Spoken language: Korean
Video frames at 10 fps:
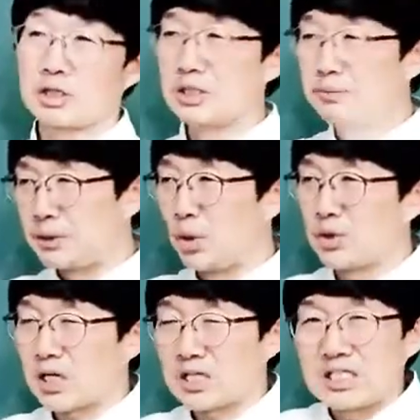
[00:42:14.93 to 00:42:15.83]
그비온
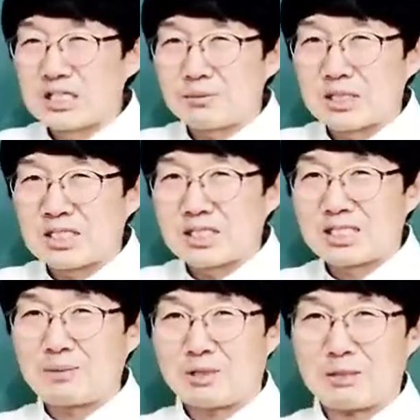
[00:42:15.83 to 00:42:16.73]
날의 그, 습, 그
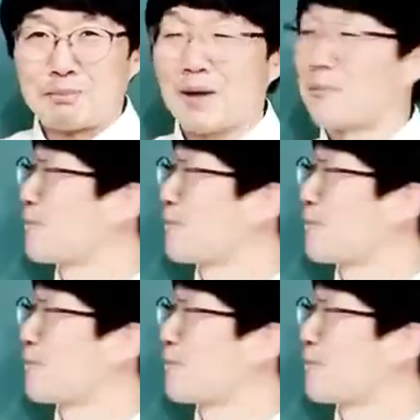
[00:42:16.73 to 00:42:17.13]
찝찝함.